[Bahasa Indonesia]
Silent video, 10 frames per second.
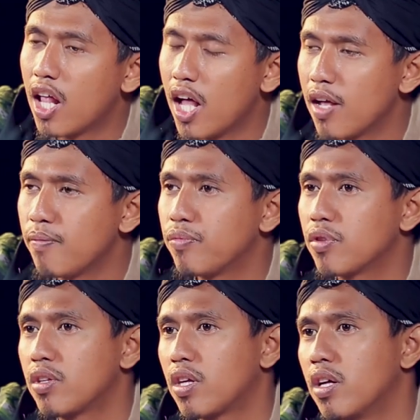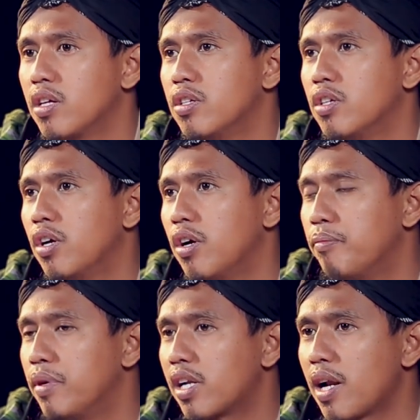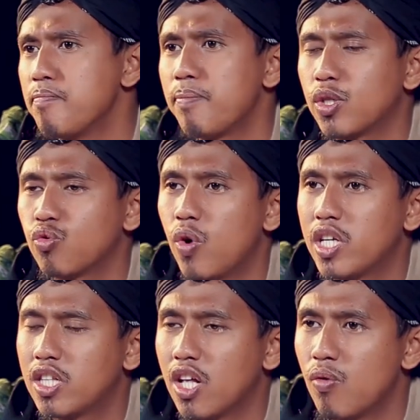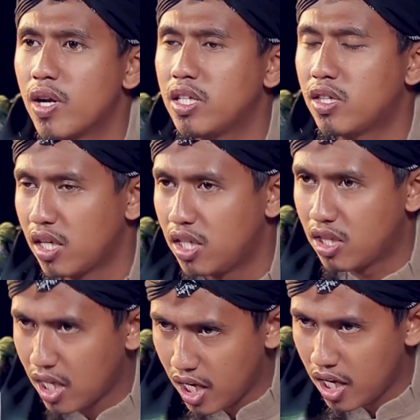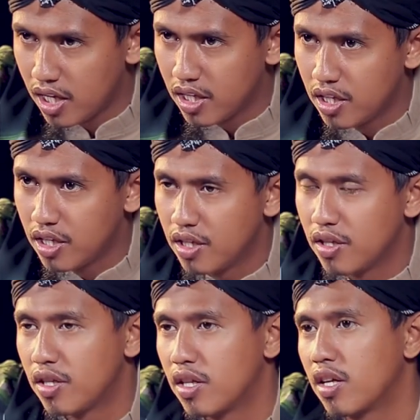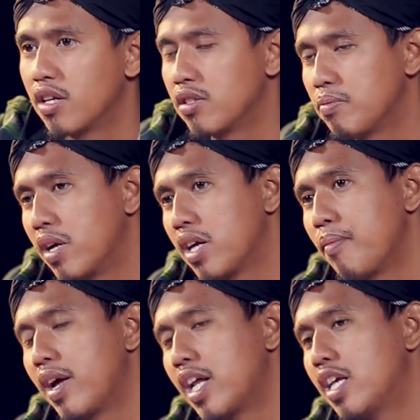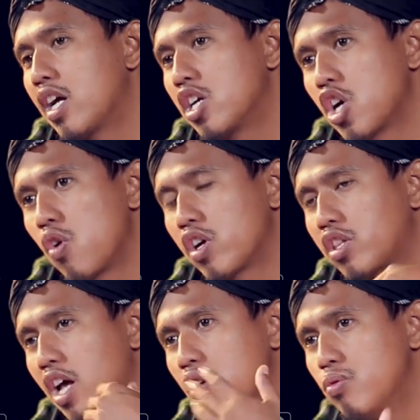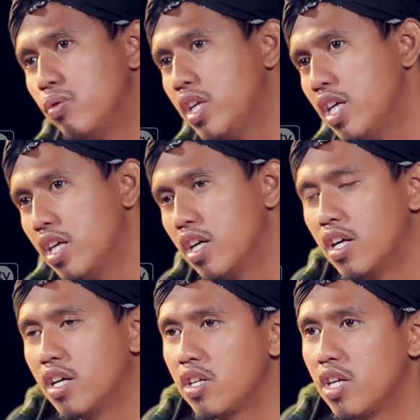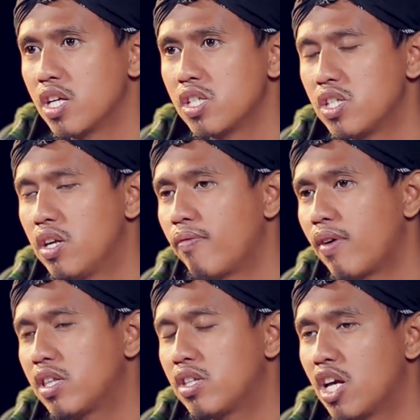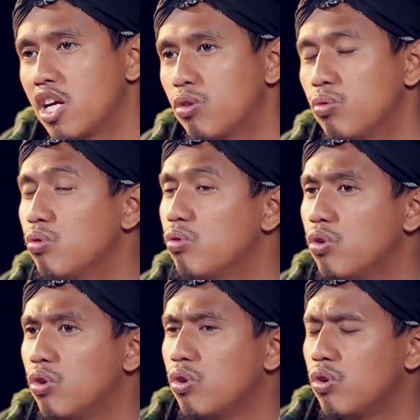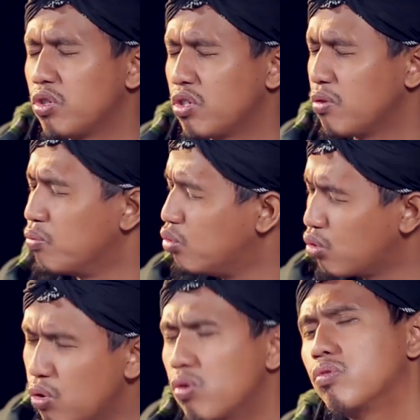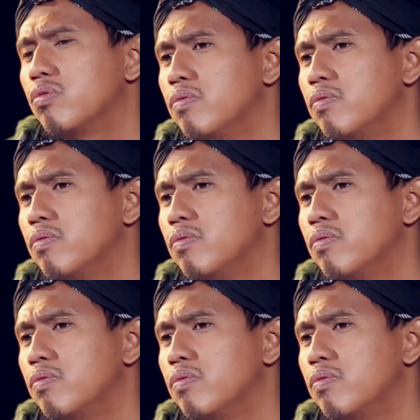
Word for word: telah ya merampas wanita-wanita kita. Ya, sebagaimana yang engkau ketahui, ya sifatnya itu buruk.